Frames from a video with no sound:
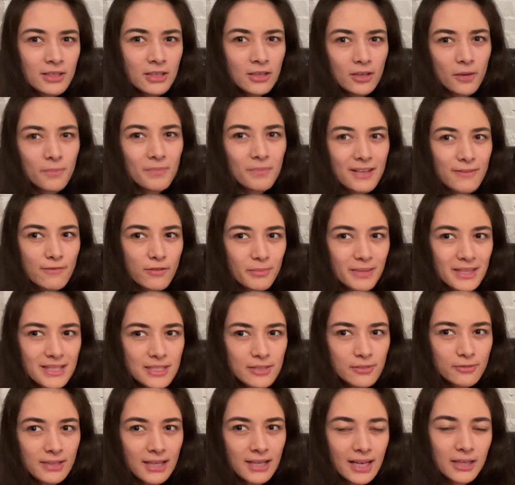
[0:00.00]
ob die
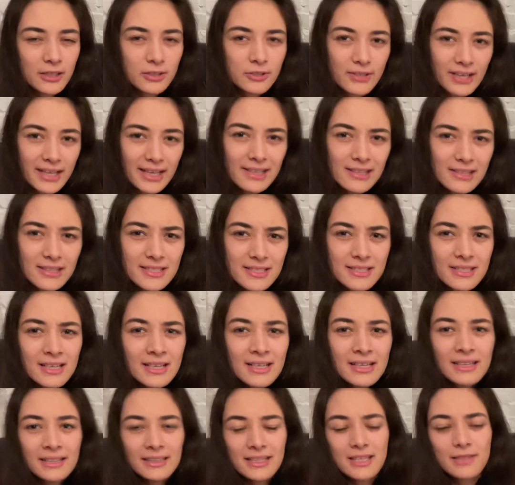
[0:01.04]
Information dann aktuell ist,
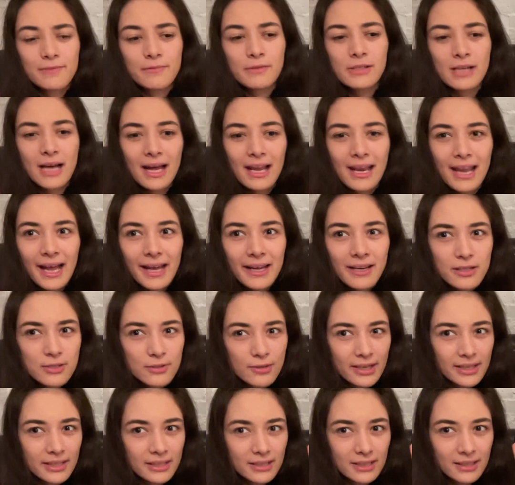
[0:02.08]
dass wohl alleine so
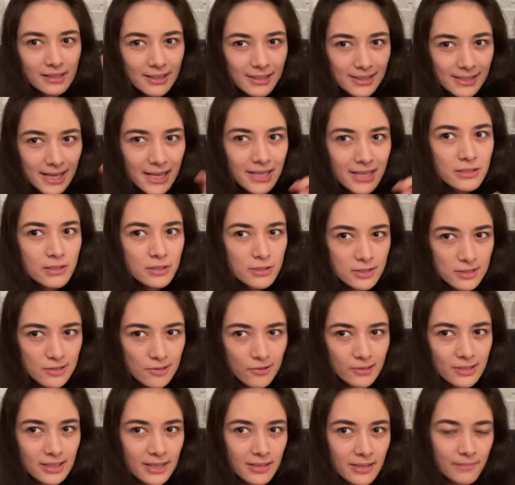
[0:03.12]
ein
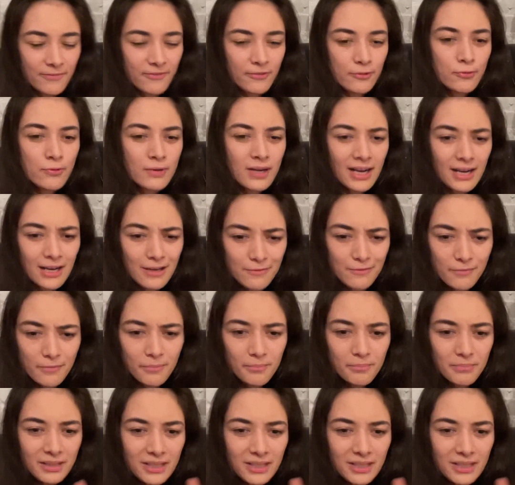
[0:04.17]
Startslot an einem Flughafen,